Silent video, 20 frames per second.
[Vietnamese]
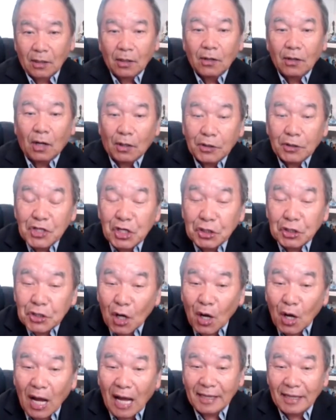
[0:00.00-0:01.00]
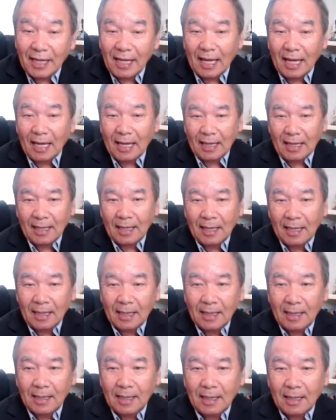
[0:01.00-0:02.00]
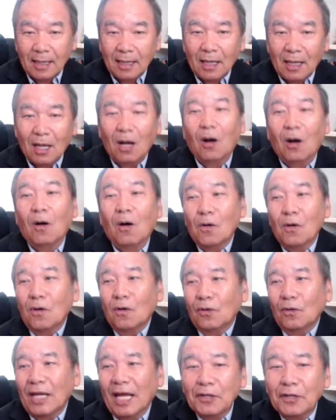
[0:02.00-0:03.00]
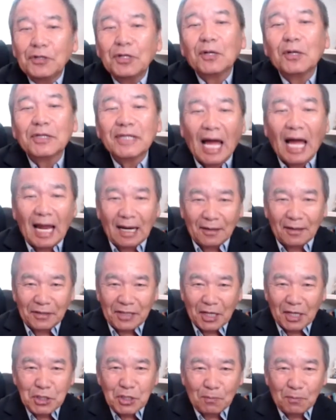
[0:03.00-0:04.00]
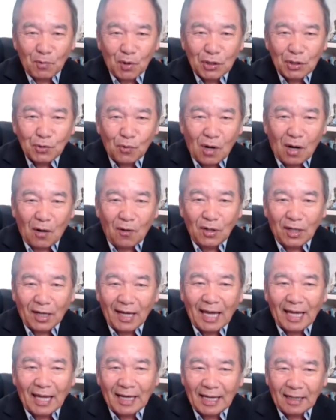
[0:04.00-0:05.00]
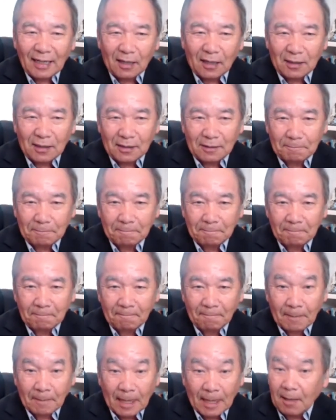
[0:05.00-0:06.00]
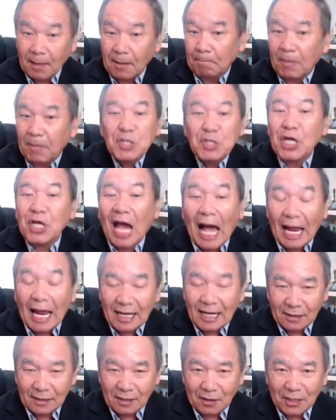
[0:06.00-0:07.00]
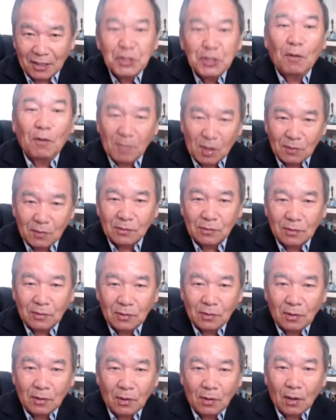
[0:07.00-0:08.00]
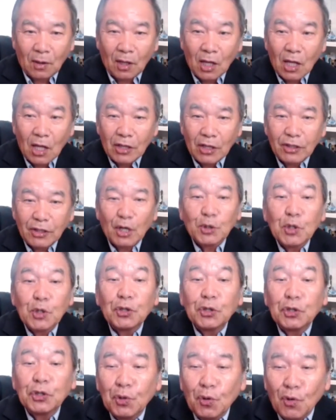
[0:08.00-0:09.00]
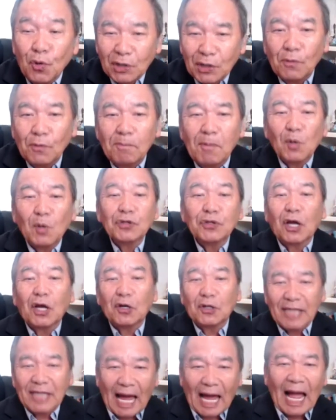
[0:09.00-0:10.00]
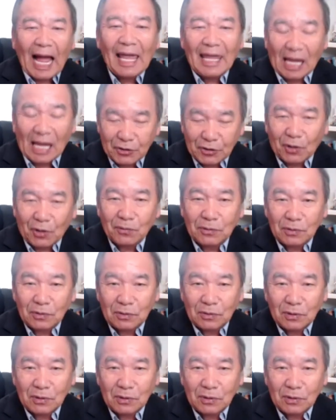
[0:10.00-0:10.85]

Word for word: có chỉ cho hạt tiền ô nên sao ta lại chơi chỉ một tua luyện cái này rồi cái chỉ hại liền rồi ít chồng mong giờ tôi thua tụi mong chờ ta hay giải dạ chồng